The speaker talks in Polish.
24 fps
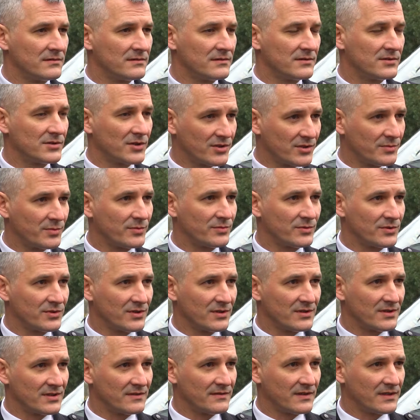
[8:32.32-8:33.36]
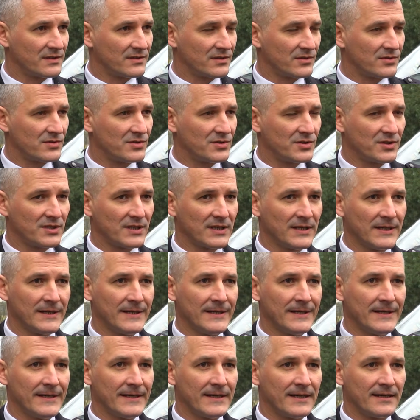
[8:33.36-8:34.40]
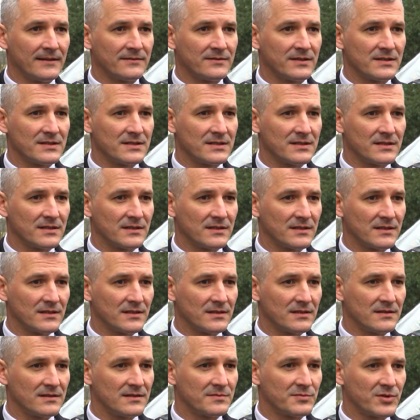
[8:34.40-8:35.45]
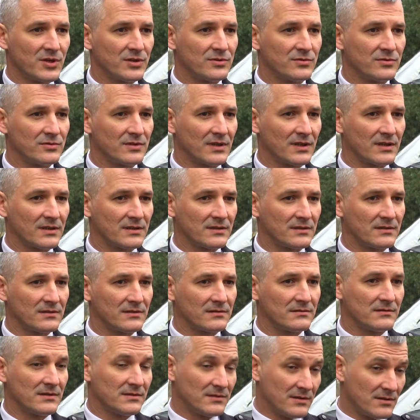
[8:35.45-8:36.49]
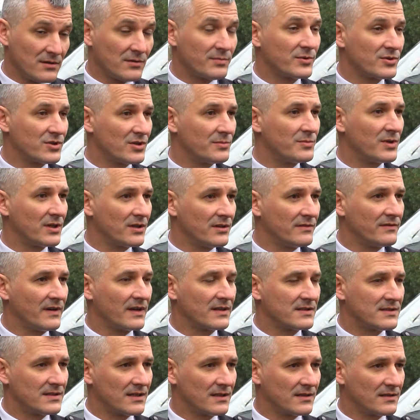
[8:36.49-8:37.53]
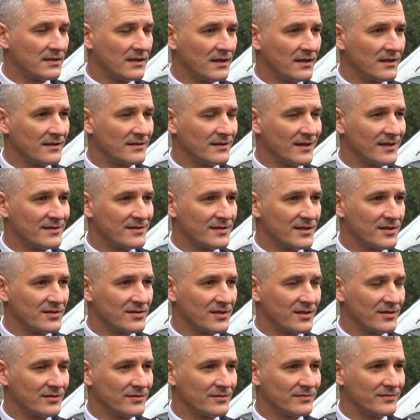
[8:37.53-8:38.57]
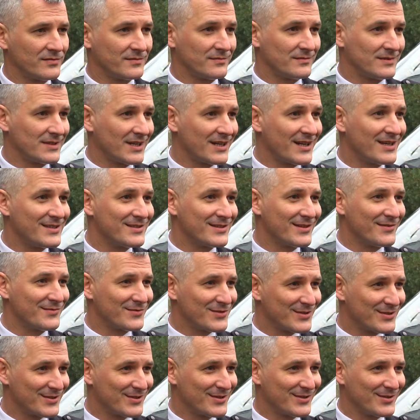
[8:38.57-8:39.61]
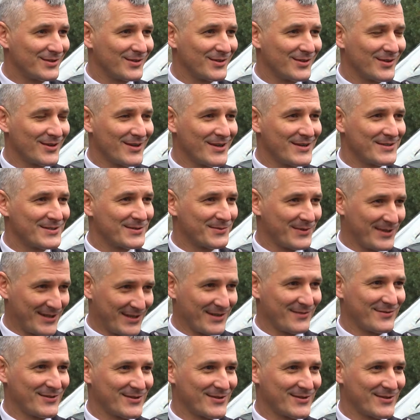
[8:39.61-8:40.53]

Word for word: 3,5 e, tysiąca wartości, a więc sprzętu tak no, potrzebnego w akcjach dla, dla strażaków. Zachęcam wszystkich do składania